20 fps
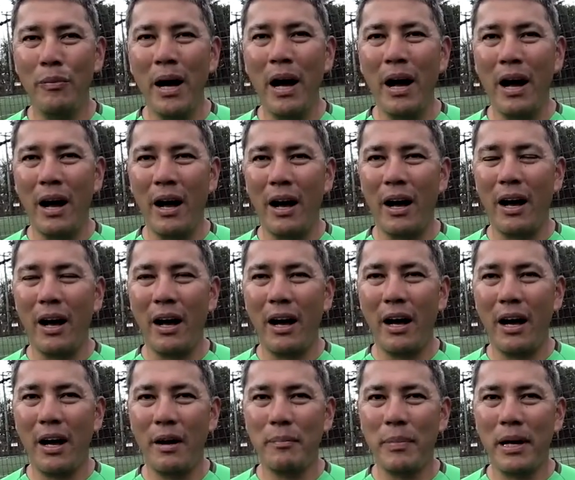
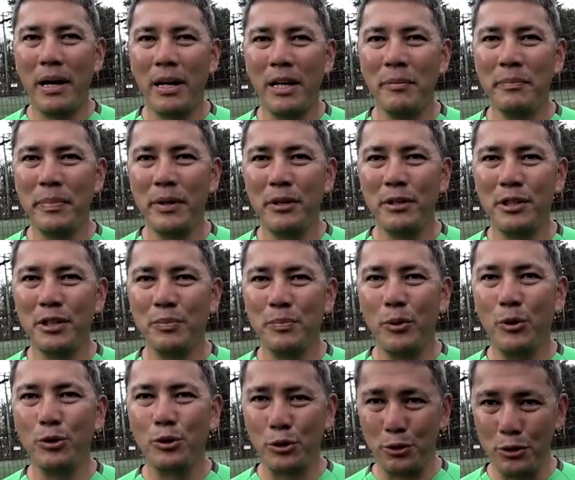まあ、
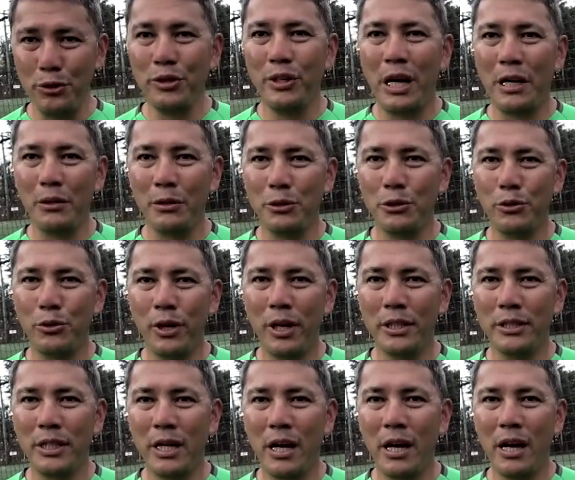パラリンピックスポーツ、あの、障
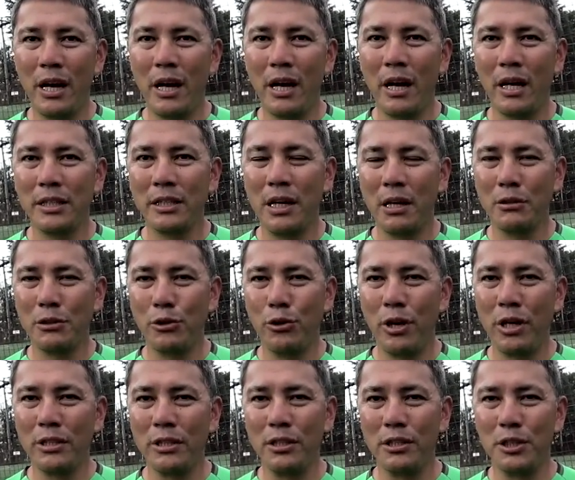害者視覚障
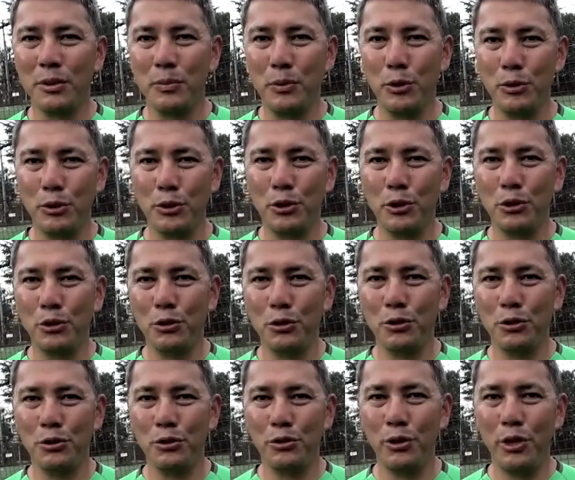害者の
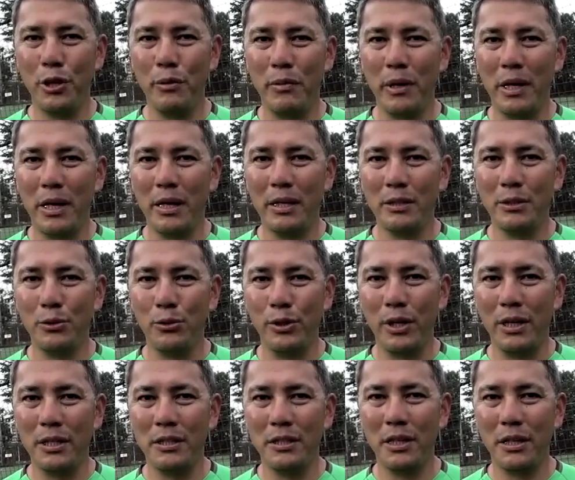スポーツといえばそう
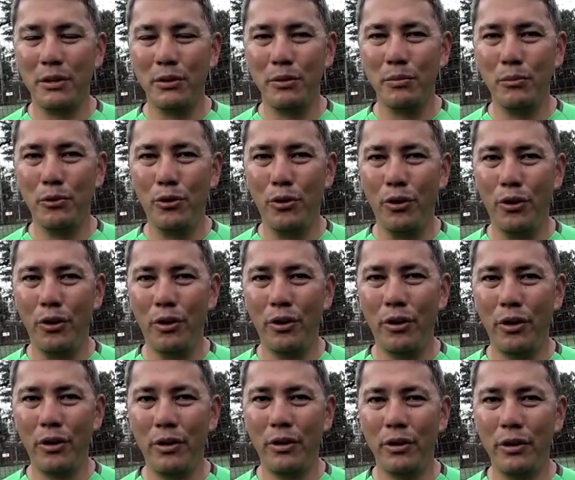なんですけども、
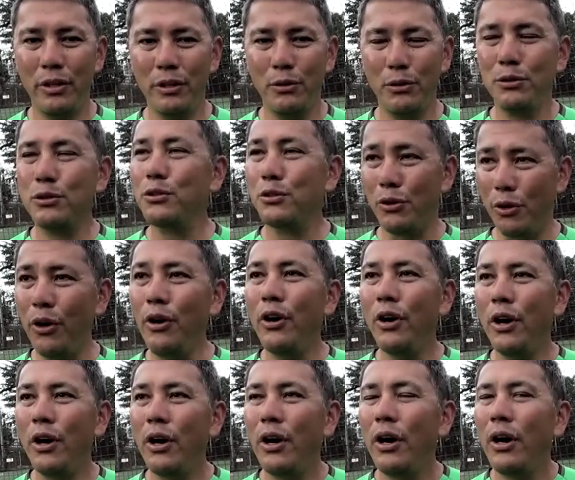はい、一つの、
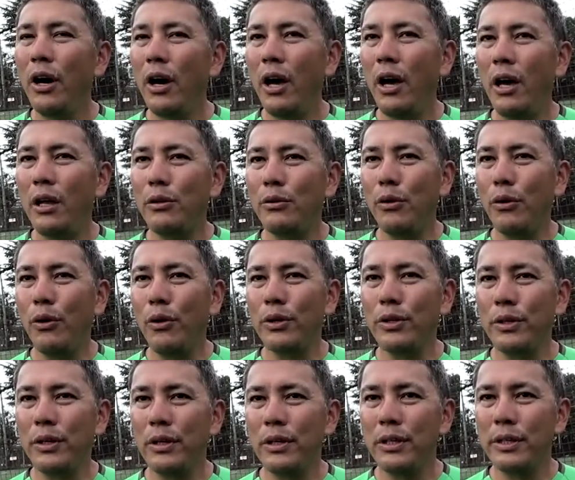えーと、
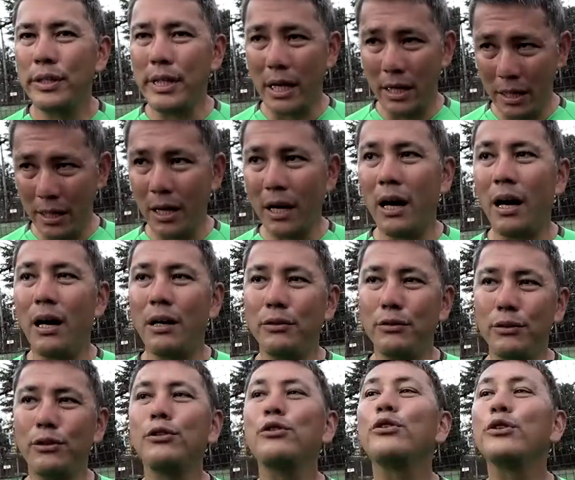サッカー、
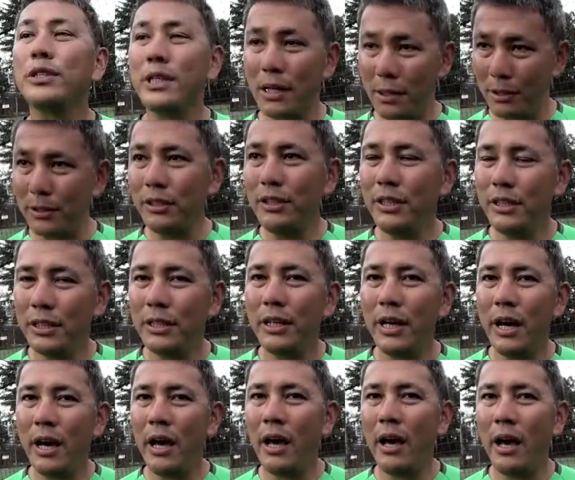フットサル、はい、
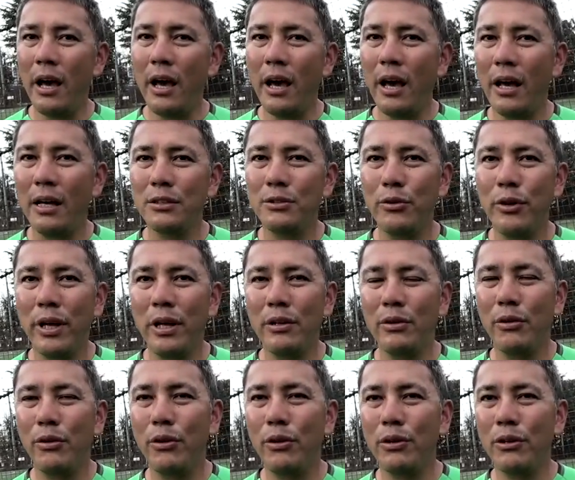えー、それ
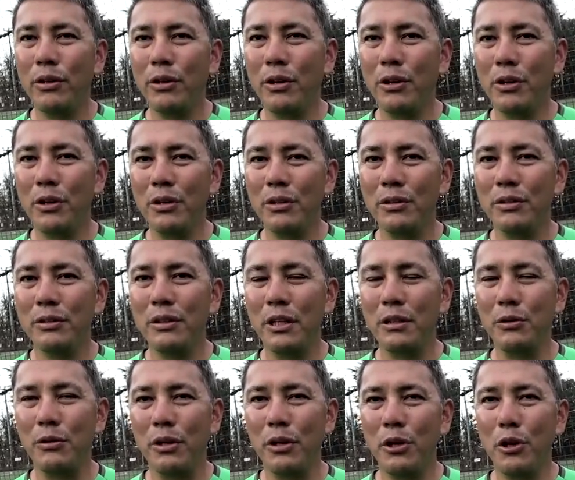のな
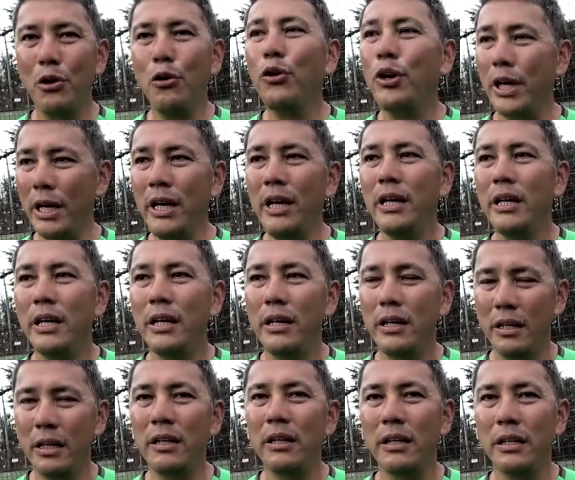んていうの競技、う
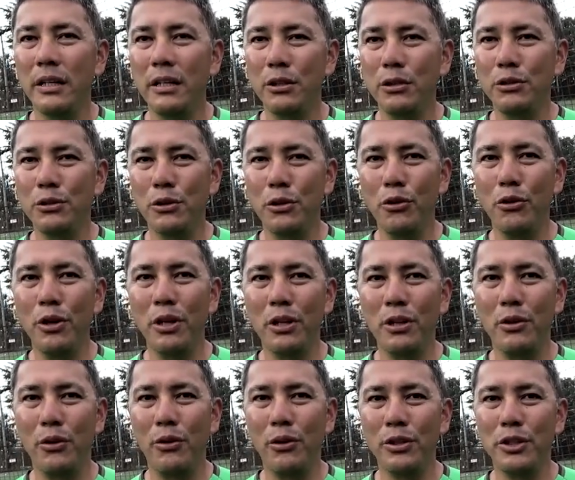ん、一つの競技
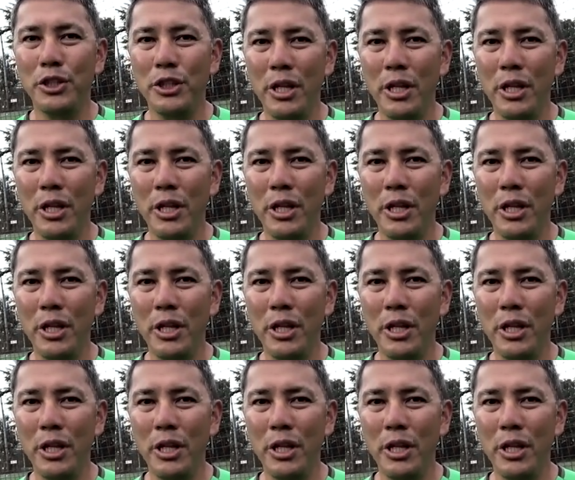とし